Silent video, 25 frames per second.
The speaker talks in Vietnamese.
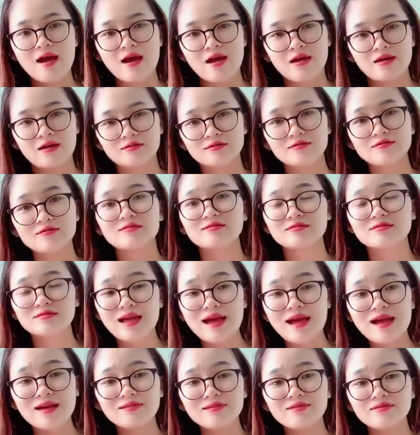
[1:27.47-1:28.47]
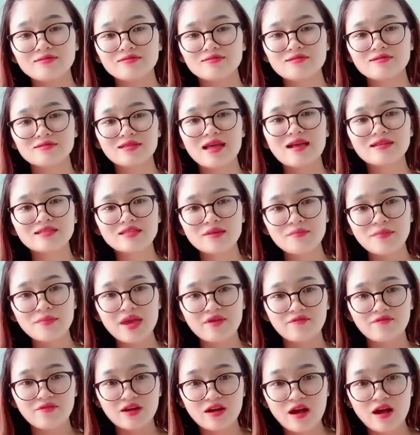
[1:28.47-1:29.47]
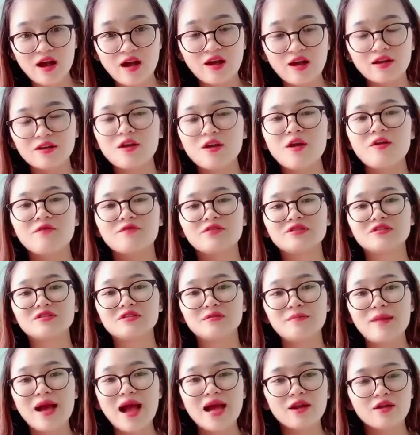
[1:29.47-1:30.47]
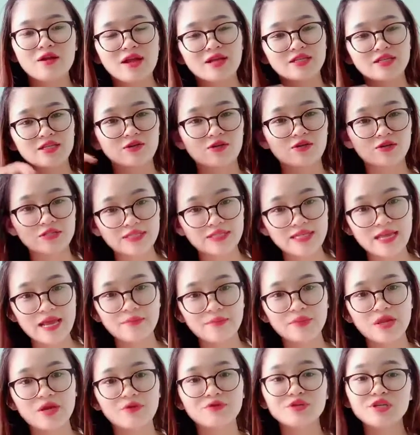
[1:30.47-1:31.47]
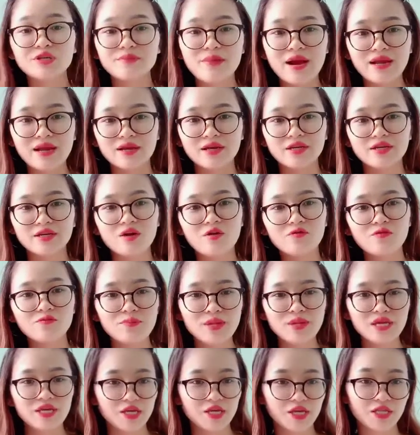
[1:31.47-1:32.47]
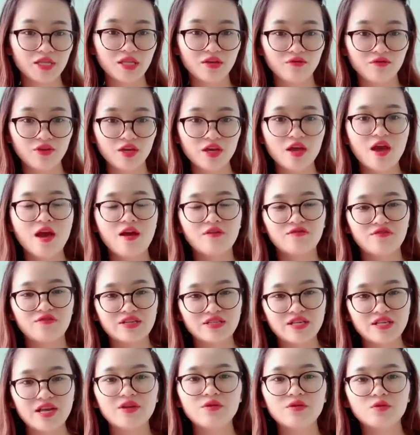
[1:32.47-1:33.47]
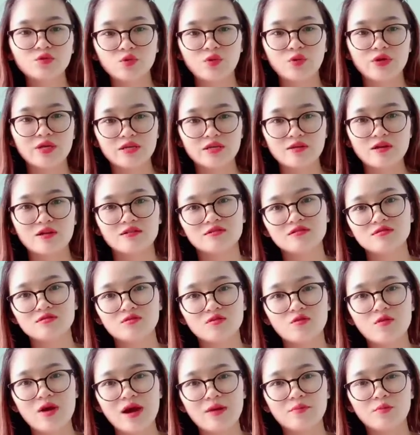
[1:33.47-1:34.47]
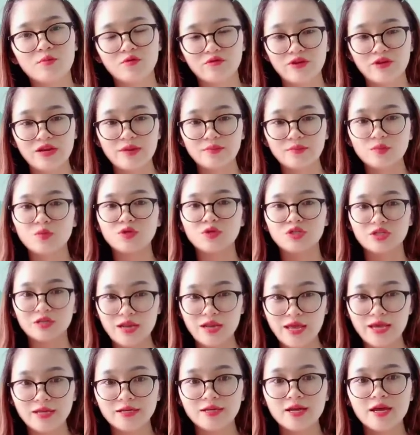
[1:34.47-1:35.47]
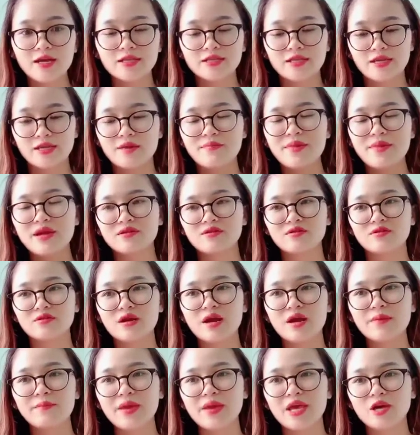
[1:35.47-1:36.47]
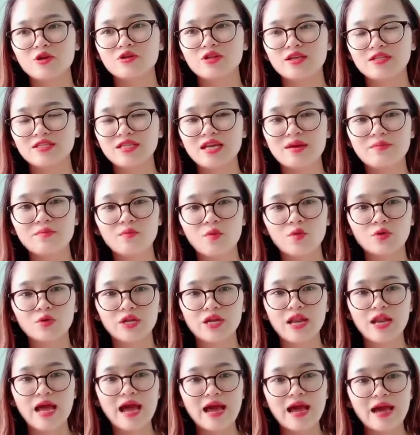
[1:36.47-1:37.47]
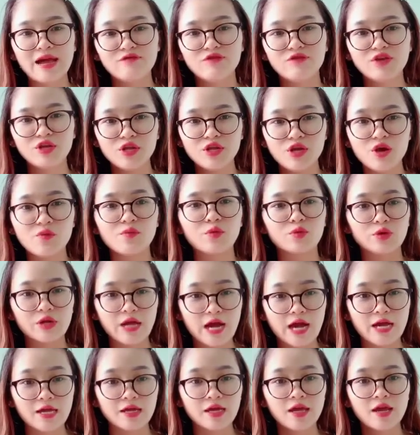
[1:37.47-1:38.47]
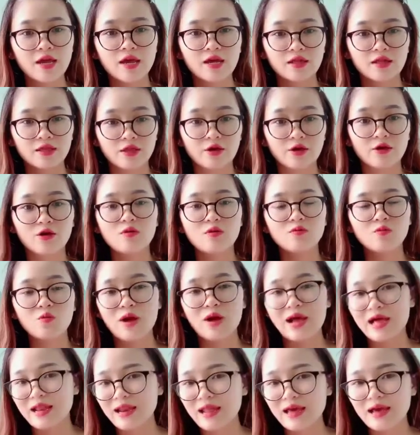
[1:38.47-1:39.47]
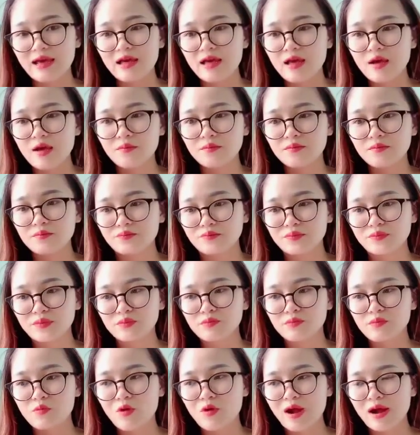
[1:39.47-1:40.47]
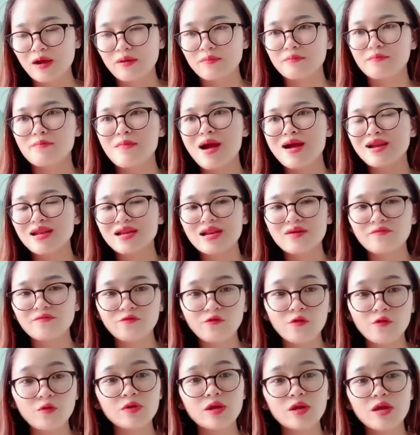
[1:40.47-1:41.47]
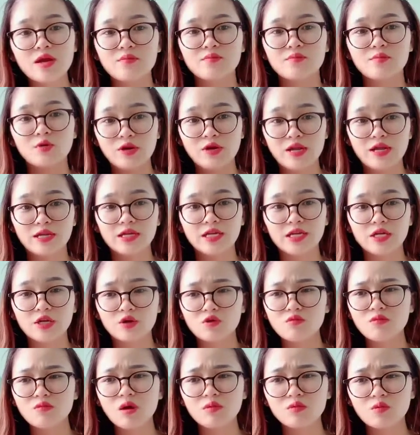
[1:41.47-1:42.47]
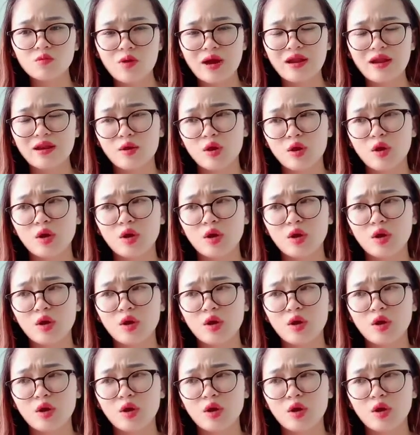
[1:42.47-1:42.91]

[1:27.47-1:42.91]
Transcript: uh, tương tác tương tác giữa mẹ và con và thứ ba đó là cho con xem nếu như bạn đấy không bị nghiện tivi và trên độ tuổi ở ờ, uh, từ khoảng 1,5 tuổi trở lên thì các bạn các mẹ có thể xem 1 đến 2 video một ngày nó không quá là um, khoảng 3 đến 5 phút một lần thì nó cũng không quá là